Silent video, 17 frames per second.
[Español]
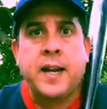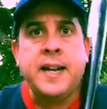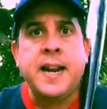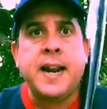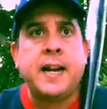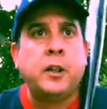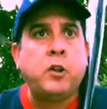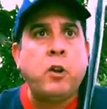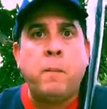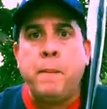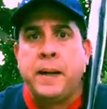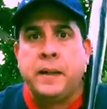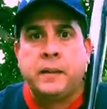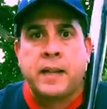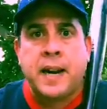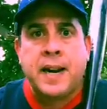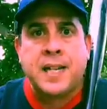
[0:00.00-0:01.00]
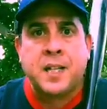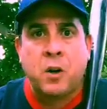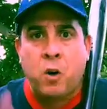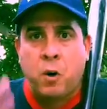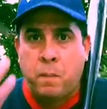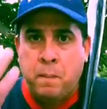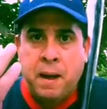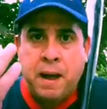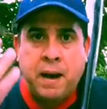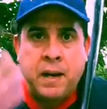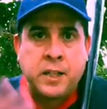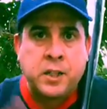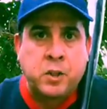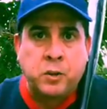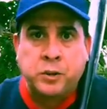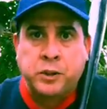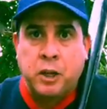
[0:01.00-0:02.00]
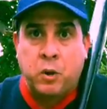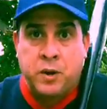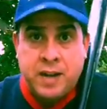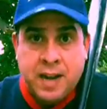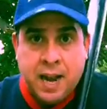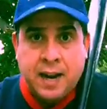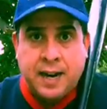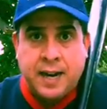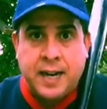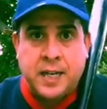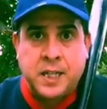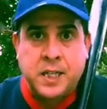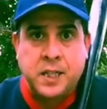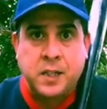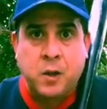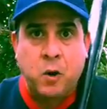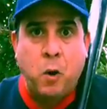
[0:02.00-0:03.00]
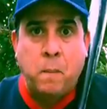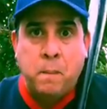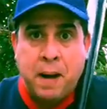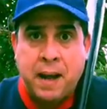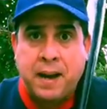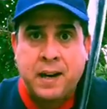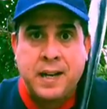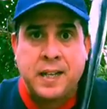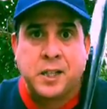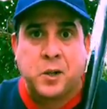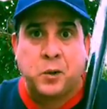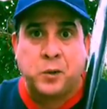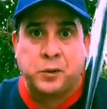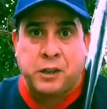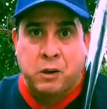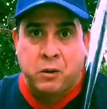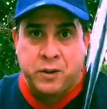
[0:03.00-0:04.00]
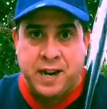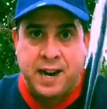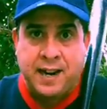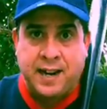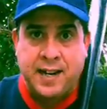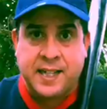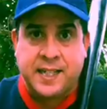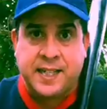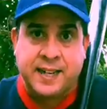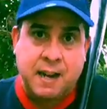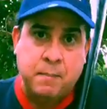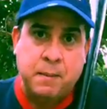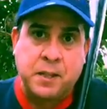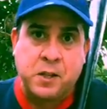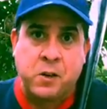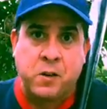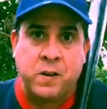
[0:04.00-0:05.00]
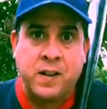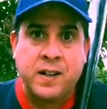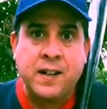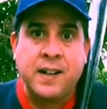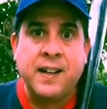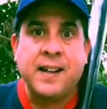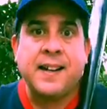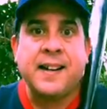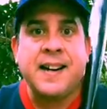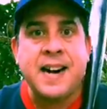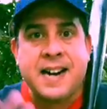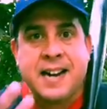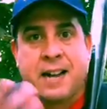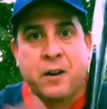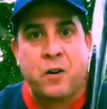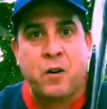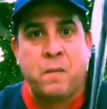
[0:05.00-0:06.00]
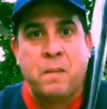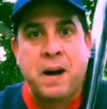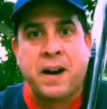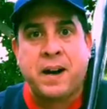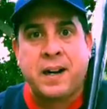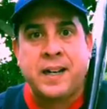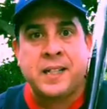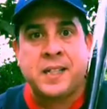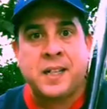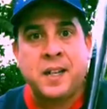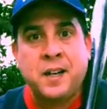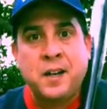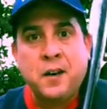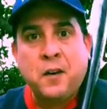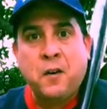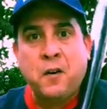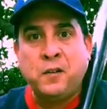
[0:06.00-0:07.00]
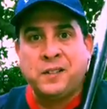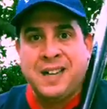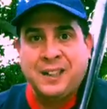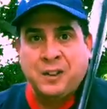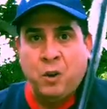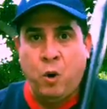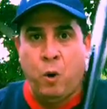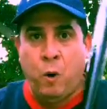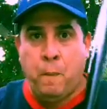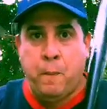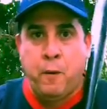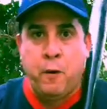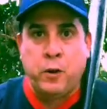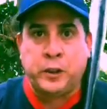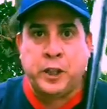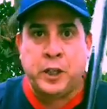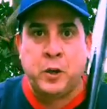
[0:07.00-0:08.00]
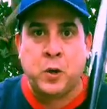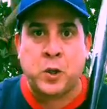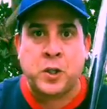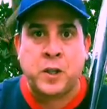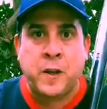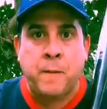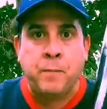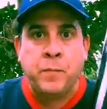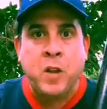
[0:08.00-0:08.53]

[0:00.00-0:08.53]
Y en el 2003 los Marlins contra los Yankees, los Marlins contra los Yankees. ¿Y qué pasó? Ganaron los Marlins contra todos los pronósticos.